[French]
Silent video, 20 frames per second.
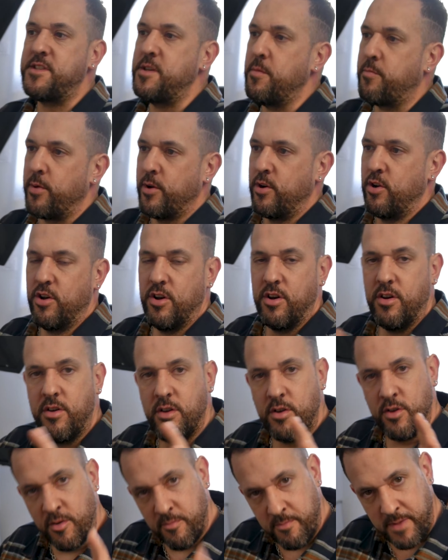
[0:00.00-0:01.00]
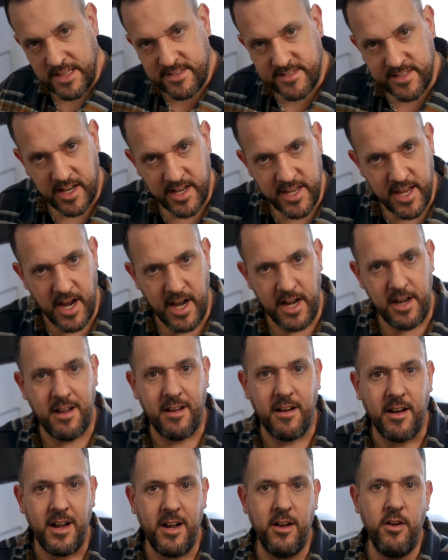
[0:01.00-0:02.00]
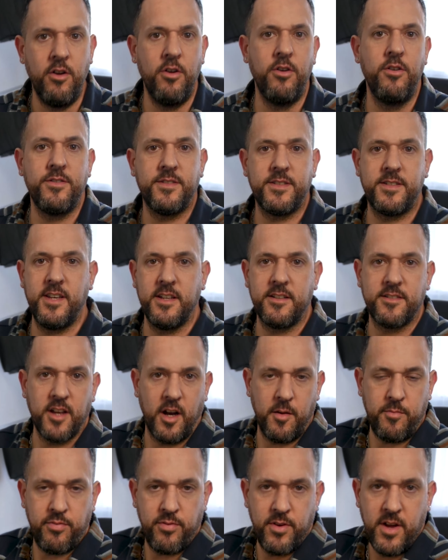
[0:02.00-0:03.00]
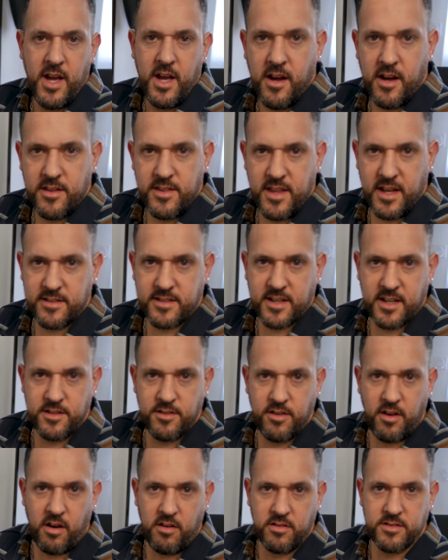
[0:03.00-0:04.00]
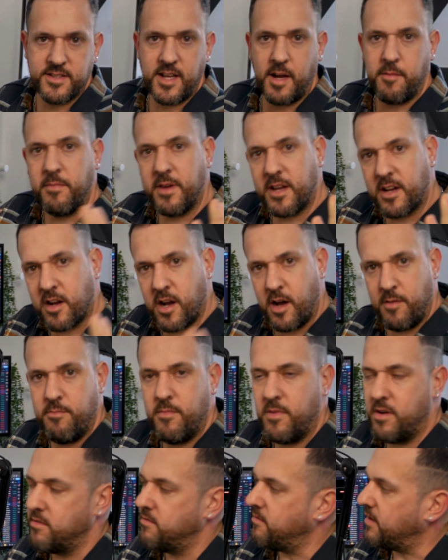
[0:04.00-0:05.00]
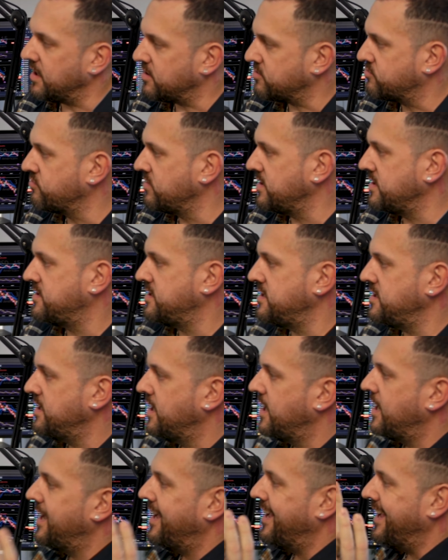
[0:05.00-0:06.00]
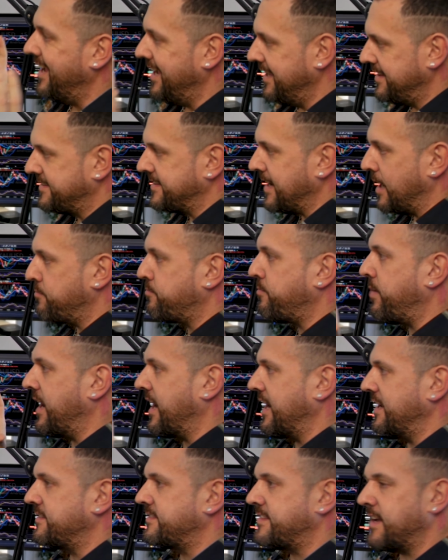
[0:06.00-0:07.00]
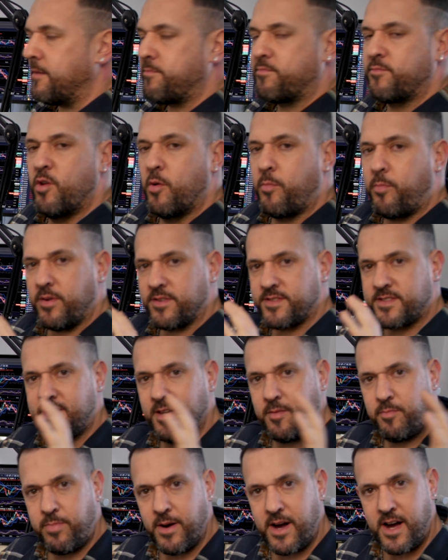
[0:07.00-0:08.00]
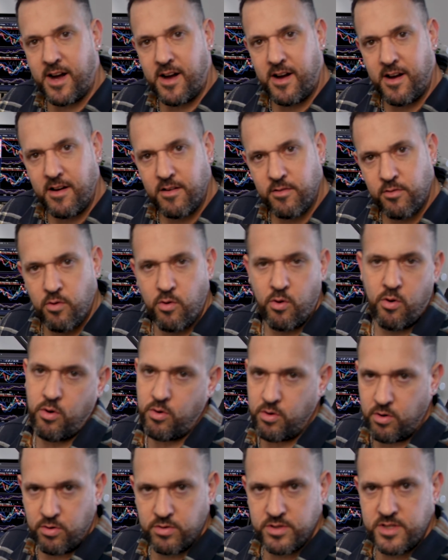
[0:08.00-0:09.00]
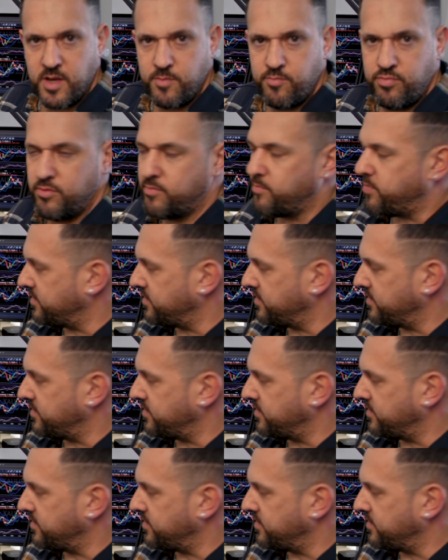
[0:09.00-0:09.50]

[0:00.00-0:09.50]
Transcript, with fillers: un petit peu le, le matériel, le setup d'un trader en table. Mais comme, voilà, je vous l'ai dit, Étape par étape, ne pensez pas gros au début,